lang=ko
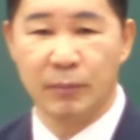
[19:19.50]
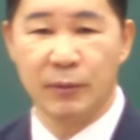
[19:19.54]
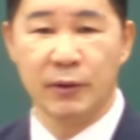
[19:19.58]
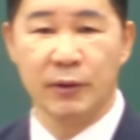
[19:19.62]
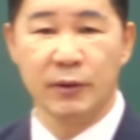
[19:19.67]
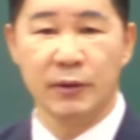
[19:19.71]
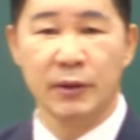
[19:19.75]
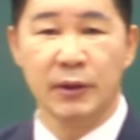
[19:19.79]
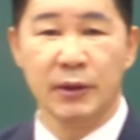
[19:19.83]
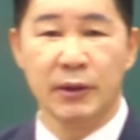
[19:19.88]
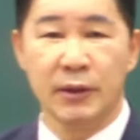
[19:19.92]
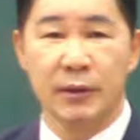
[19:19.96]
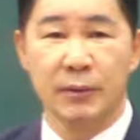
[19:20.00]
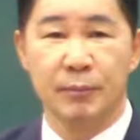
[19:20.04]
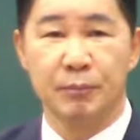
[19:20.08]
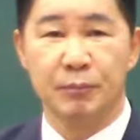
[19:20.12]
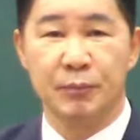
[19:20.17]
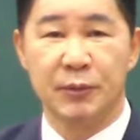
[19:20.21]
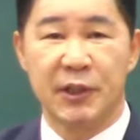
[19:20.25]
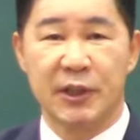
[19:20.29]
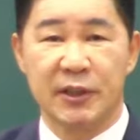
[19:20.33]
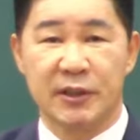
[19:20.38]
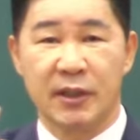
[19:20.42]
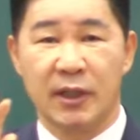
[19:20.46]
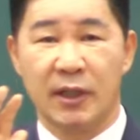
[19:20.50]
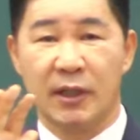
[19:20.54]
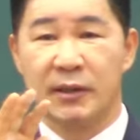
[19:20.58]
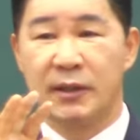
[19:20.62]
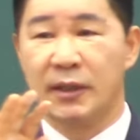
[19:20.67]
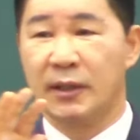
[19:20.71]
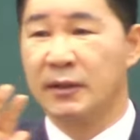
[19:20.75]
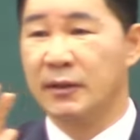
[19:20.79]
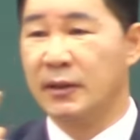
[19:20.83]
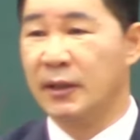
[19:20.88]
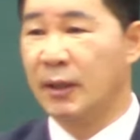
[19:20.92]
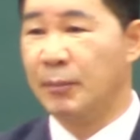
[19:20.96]
뭐 기차를
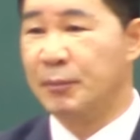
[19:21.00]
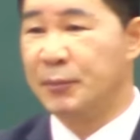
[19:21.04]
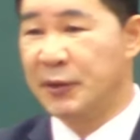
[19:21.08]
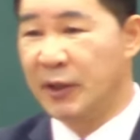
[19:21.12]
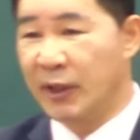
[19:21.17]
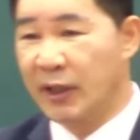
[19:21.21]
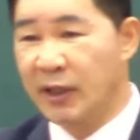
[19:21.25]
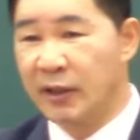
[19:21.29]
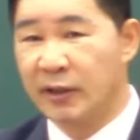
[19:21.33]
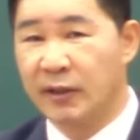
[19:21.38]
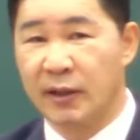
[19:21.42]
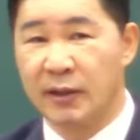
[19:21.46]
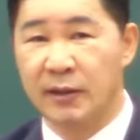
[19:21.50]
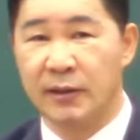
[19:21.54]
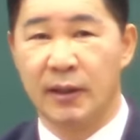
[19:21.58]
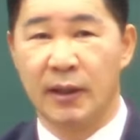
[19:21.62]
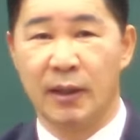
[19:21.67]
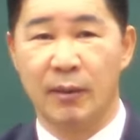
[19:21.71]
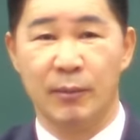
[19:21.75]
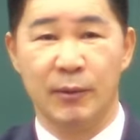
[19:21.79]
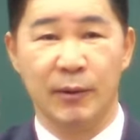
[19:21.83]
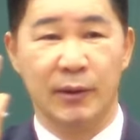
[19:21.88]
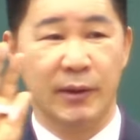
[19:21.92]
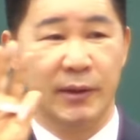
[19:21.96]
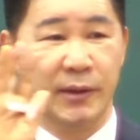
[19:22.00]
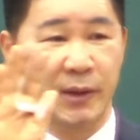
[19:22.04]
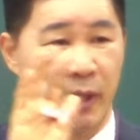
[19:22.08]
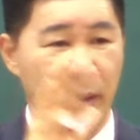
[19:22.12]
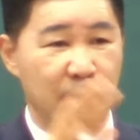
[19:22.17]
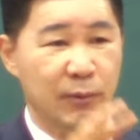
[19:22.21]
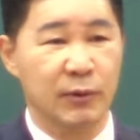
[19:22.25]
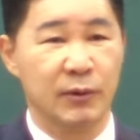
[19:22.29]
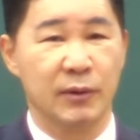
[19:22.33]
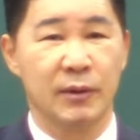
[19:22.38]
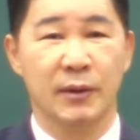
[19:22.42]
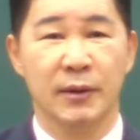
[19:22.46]
탄다, 비행기 탄다
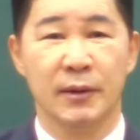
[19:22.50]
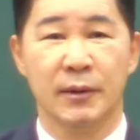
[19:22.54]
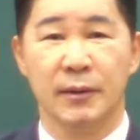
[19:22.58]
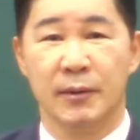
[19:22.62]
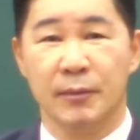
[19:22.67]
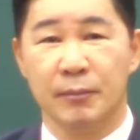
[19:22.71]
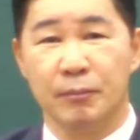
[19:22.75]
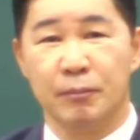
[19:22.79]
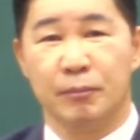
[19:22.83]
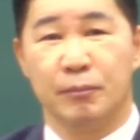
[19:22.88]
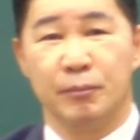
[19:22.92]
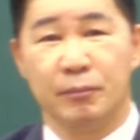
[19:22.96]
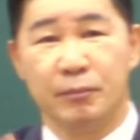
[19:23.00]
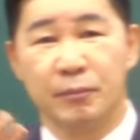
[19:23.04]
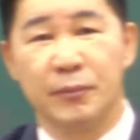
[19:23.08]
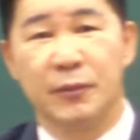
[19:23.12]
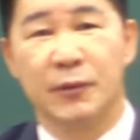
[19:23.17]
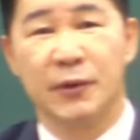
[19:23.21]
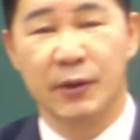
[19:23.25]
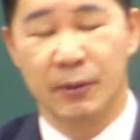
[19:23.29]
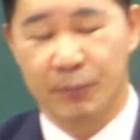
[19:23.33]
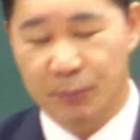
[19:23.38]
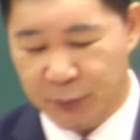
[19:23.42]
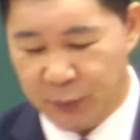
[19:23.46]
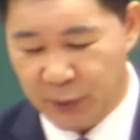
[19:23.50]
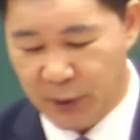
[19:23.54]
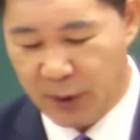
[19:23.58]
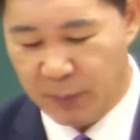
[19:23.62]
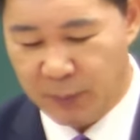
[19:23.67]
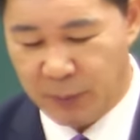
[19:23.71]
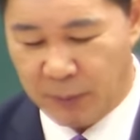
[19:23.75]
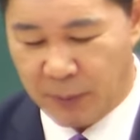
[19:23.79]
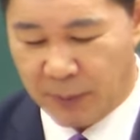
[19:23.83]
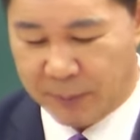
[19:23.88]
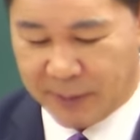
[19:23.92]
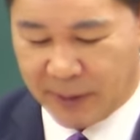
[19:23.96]
이러면 그
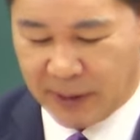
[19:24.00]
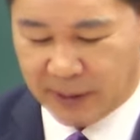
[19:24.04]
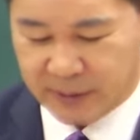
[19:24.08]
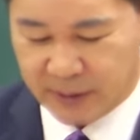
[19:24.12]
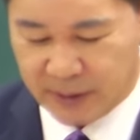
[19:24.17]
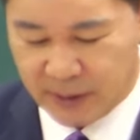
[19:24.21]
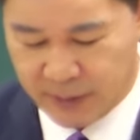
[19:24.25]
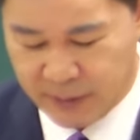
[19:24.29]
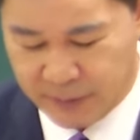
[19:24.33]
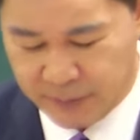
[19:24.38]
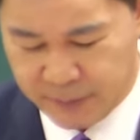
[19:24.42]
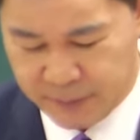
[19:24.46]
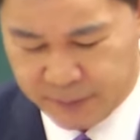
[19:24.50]
플랫폼 앞 가잖아요.